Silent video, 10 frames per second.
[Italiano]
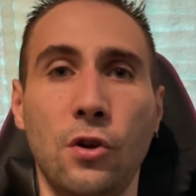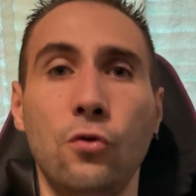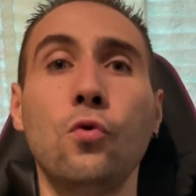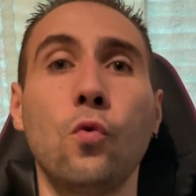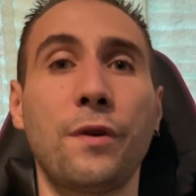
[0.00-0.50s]

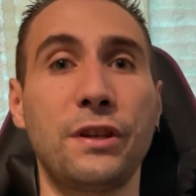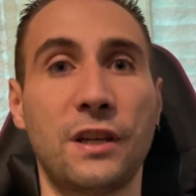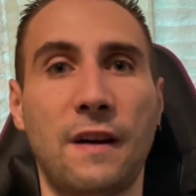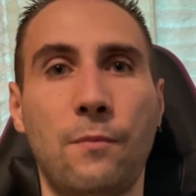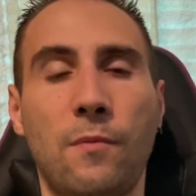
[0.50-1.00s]
Dunque,
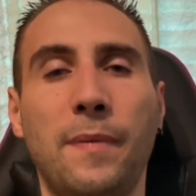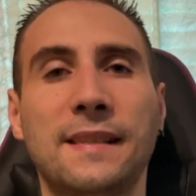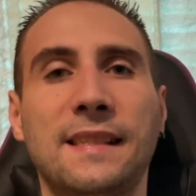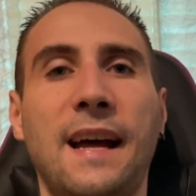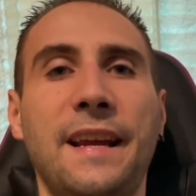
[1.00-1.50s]
dicevamo,
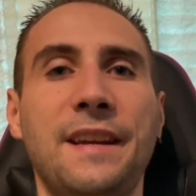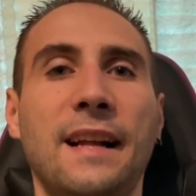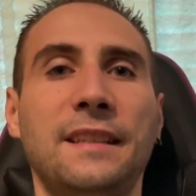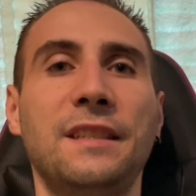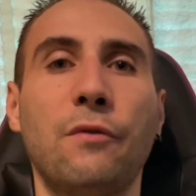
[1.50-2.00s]
passare i
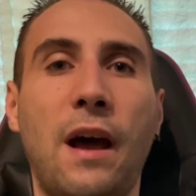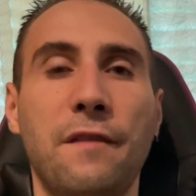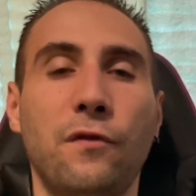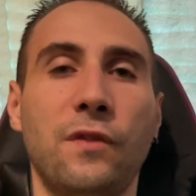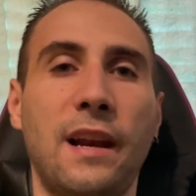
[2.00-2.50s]
dati da un
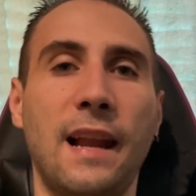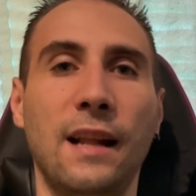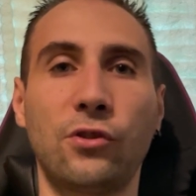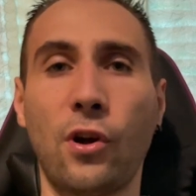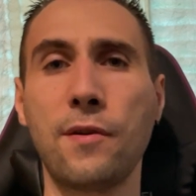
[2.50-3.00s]
iPhone
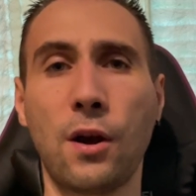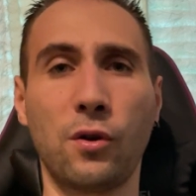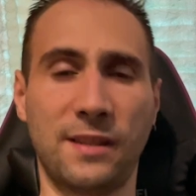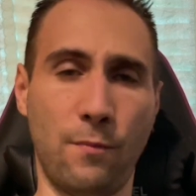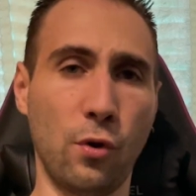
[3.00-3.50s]
all'altro è una
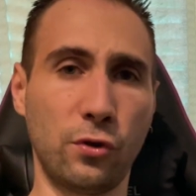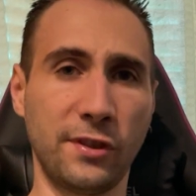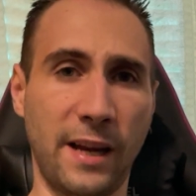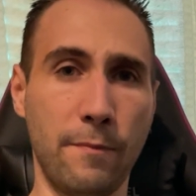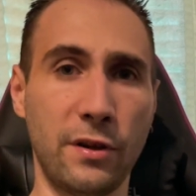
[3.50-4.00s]
cosa molto
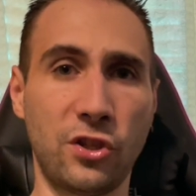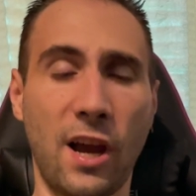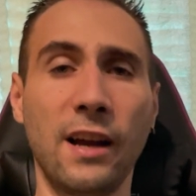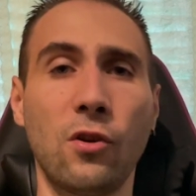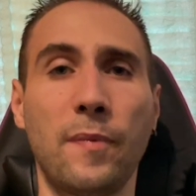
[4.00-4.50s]
semplice,
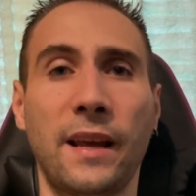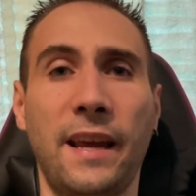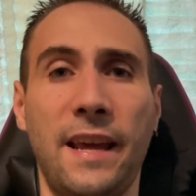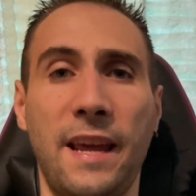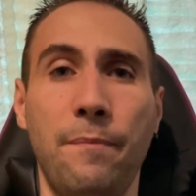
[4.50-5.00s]
anche
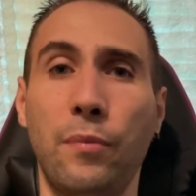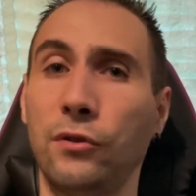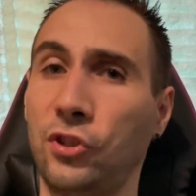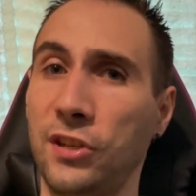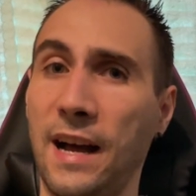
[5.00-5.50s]
perché Apple
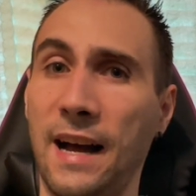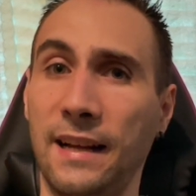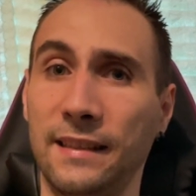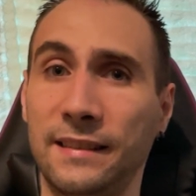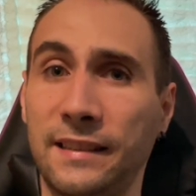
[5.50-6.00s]
ci
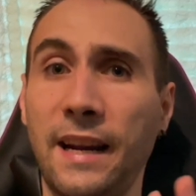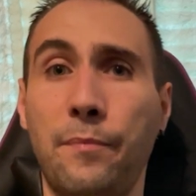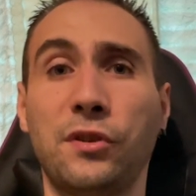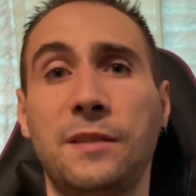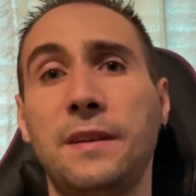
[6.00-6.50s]
dà tre
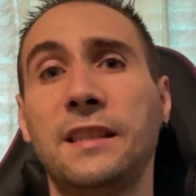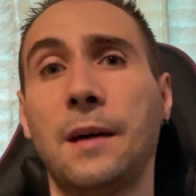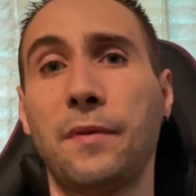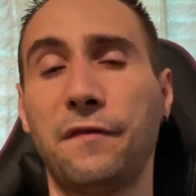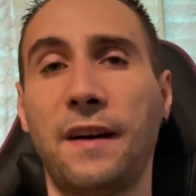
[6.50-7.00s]

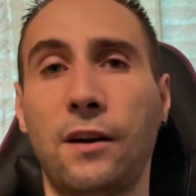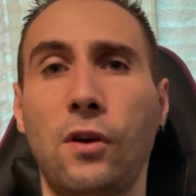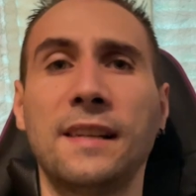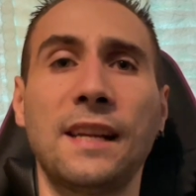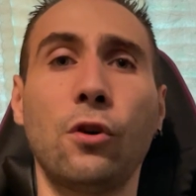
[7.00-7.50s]
possibilità per farlo,
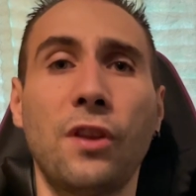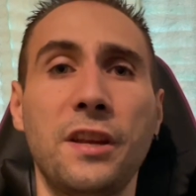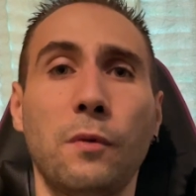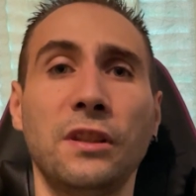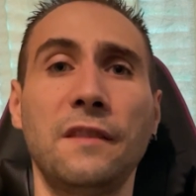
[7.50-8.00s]
a seconda
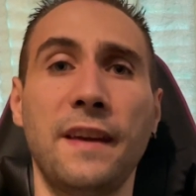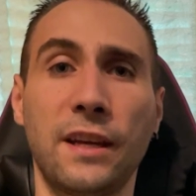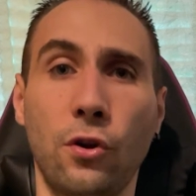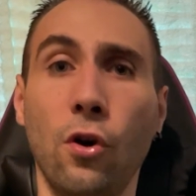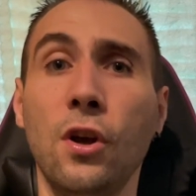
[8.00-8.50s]
di quanto è
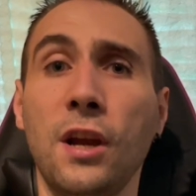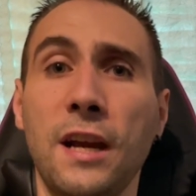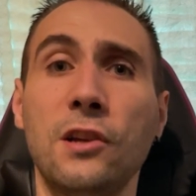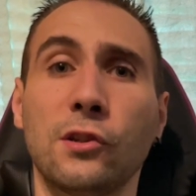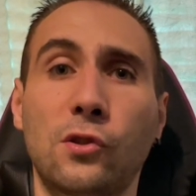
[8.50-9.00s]
vecchio
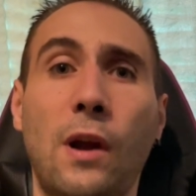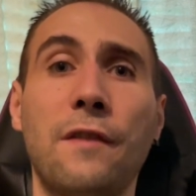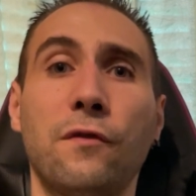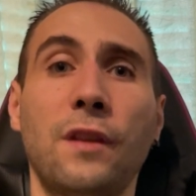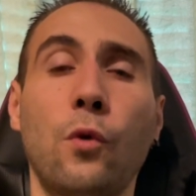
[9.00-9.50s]
il nostro
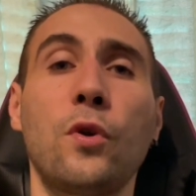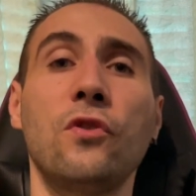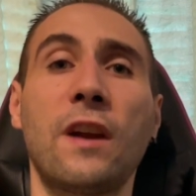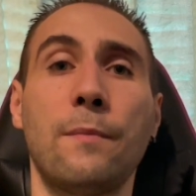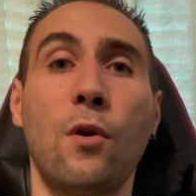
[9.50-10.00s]
iPhone da cui
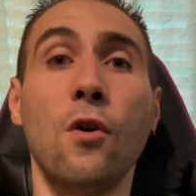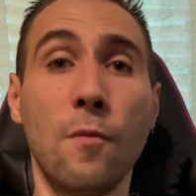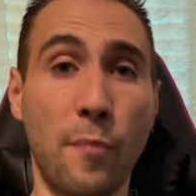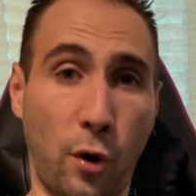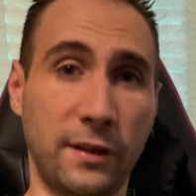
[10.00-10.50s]
dovremo
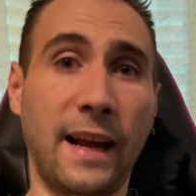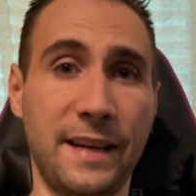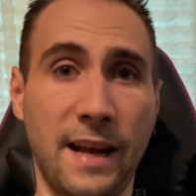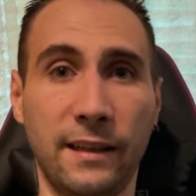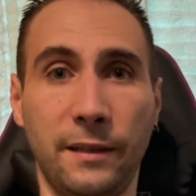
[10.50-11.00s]
portare
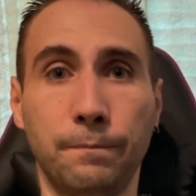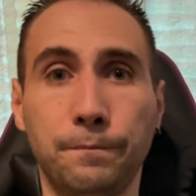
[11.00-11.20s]
i dati.